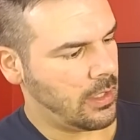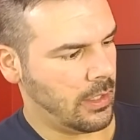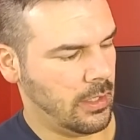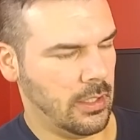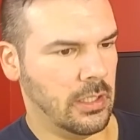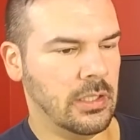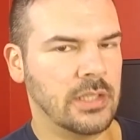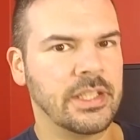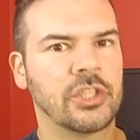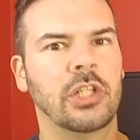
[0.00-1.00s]
Euh,
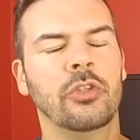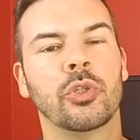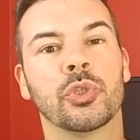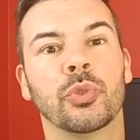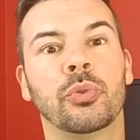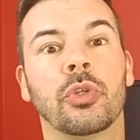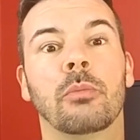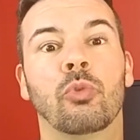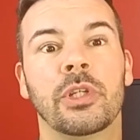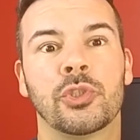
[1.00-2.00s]
c'est le genre de jeu que
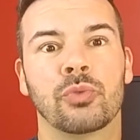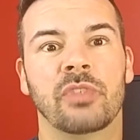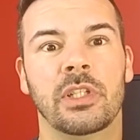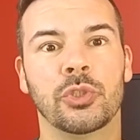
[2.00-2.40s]
moi, souvent,